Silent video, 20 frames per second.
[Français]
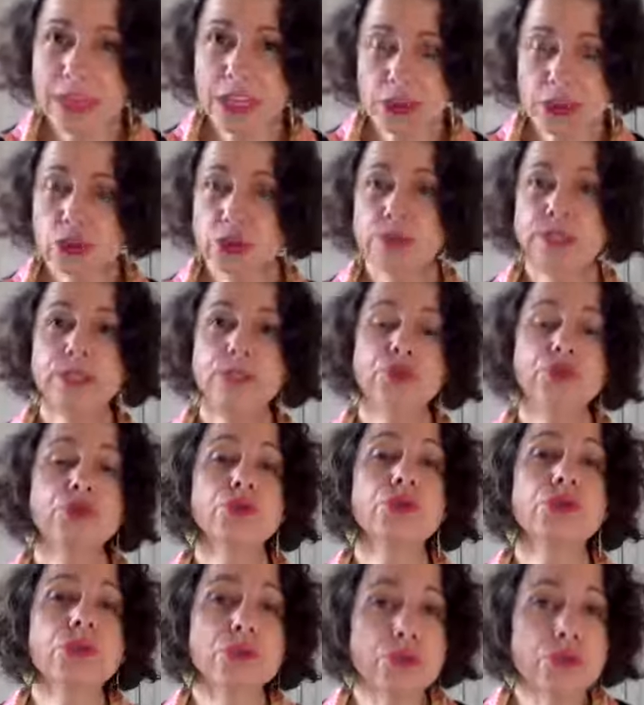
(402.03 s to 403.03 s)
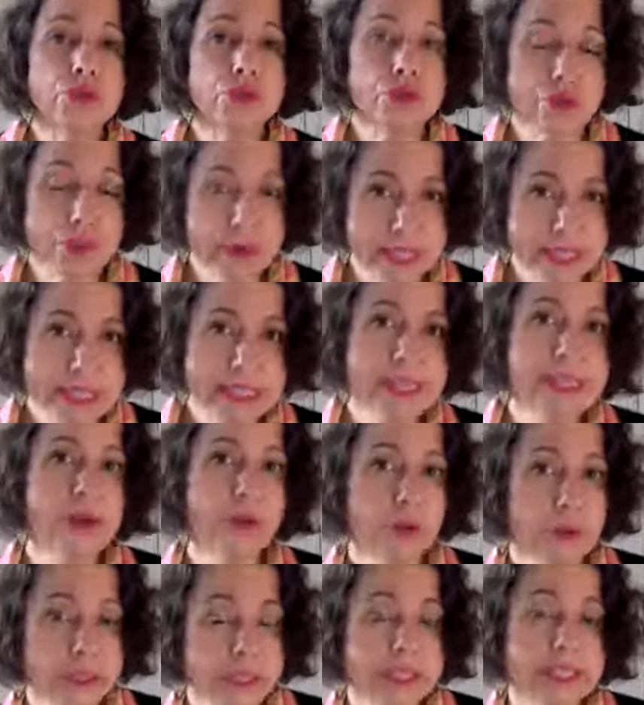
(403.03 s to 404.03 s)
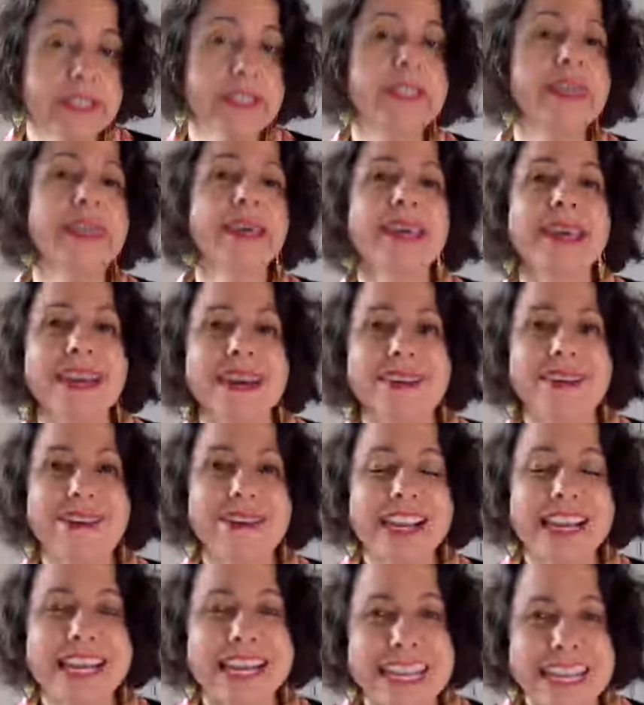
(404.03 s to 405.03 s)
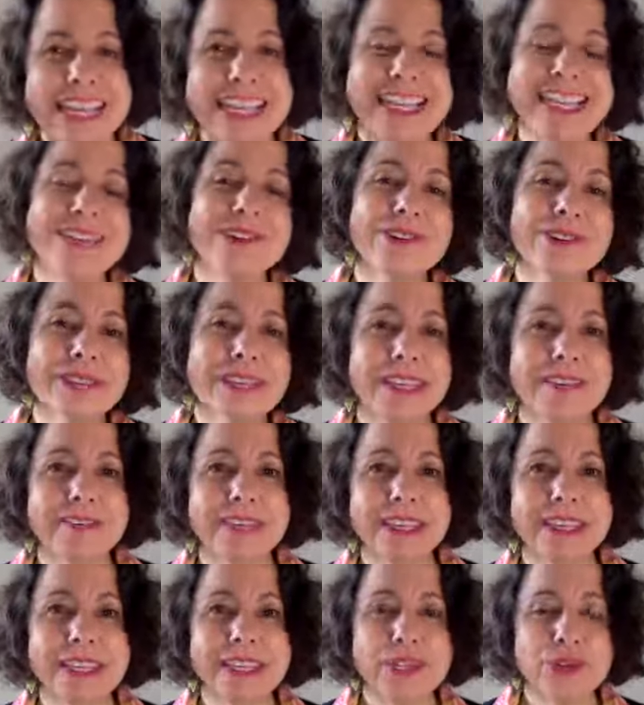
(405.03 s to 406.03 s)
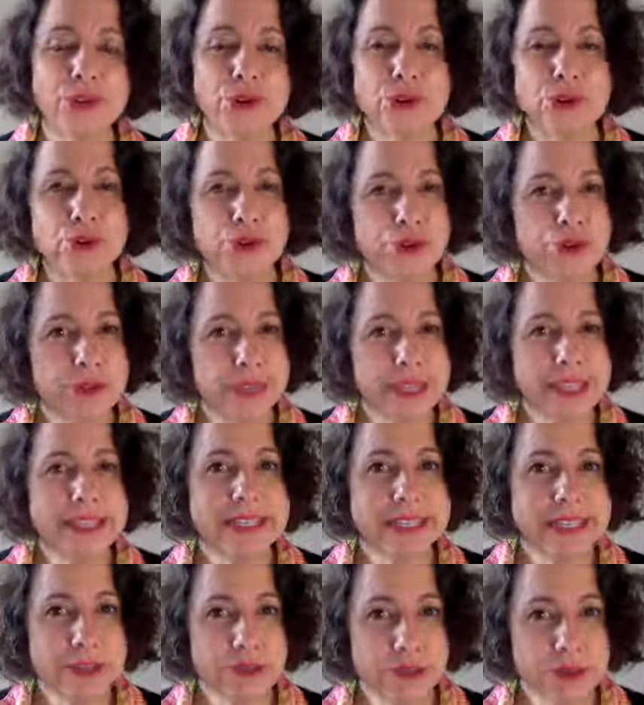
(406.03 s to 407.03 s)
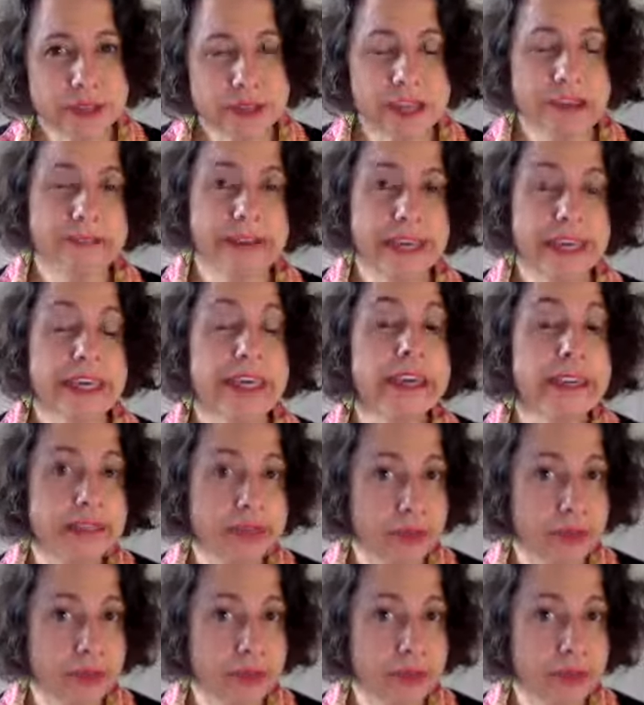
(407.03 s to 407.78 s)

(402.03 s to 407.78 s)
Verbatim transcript: je le dis toujours, je choisis aussi euh, les clientes avec qui je, décide de travailler.